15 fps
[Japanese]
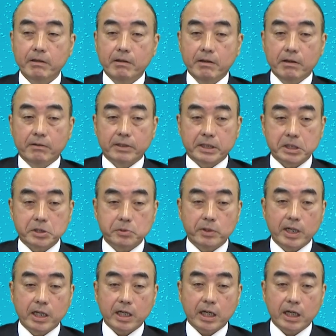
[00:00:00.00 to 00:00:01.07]
私
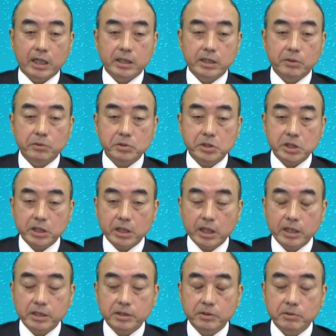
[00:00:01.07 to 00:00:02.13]
は体をしっ
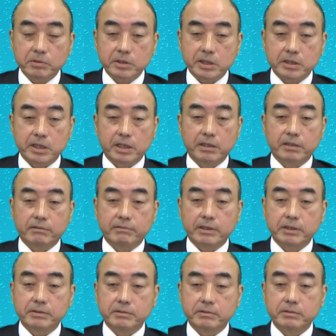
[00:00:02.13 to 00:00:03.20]
かりと支えてく
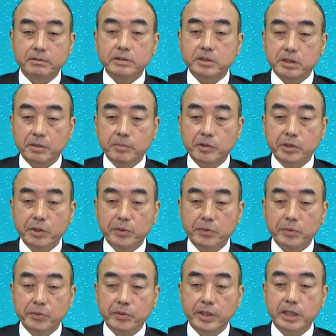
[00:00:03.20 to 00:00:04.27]
れる背骨
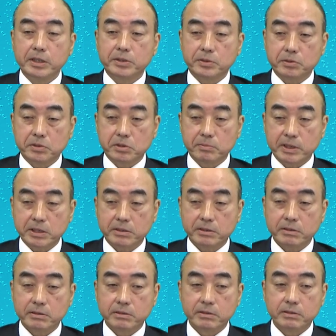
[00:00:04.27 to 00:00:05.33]
を連想しま
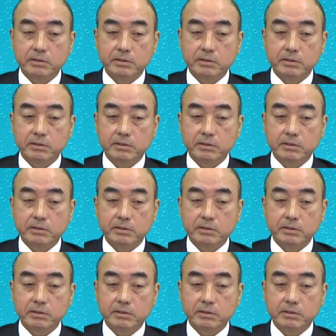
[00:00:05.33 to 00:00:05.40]
す。